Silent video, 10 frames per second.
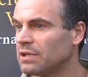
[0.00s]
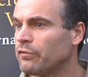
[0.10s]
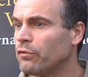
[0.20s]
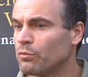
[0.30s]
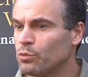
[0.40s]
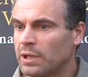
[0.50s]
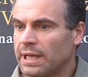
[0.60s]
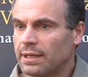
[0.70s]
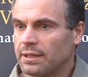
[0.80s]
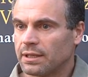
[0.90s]
una
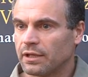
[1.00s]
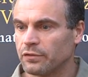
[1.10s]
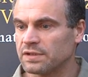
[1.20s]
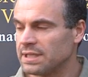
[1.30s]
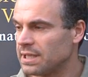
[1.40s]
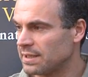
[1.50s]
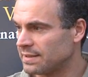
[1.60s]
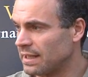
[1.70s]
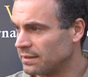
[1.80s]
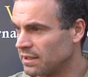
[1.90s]
formula eh, che fosse
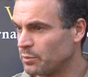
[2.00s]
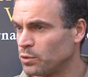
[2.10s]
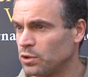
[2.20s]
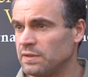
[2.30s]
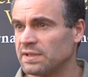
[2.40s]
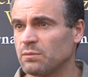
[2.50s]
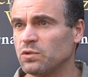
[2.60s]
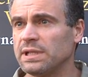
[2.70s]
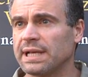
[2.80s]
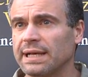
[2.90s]
interessante dal punto di vista
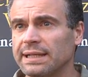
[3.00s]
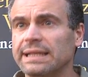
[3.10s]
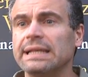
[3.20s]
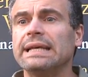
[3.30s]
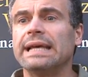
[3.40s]
musicale